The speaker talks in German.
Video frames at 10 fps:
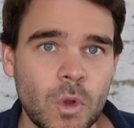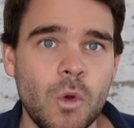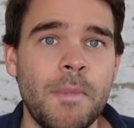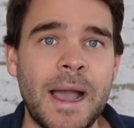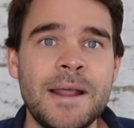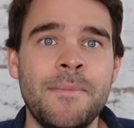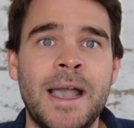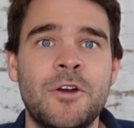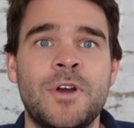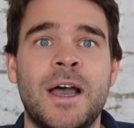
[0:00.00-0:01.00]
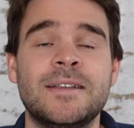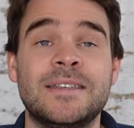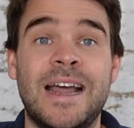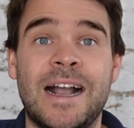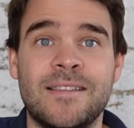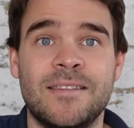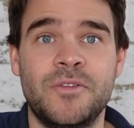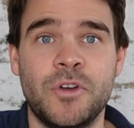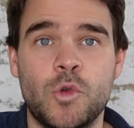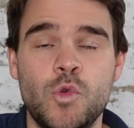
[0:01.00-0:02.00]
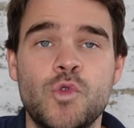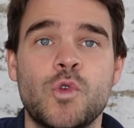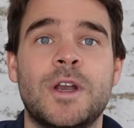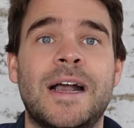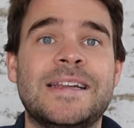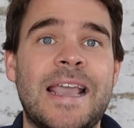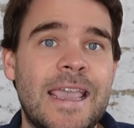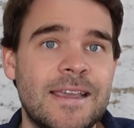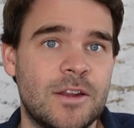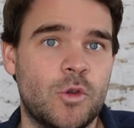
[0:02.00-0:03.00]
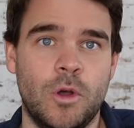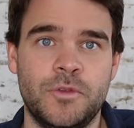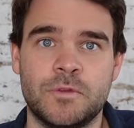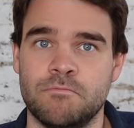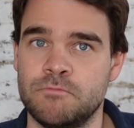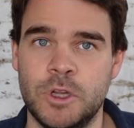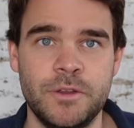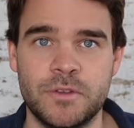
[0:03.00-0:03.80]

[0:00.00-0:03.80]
Und meiner Meinung nach sind Aktienvergütungen halt echte Kosten. Ne?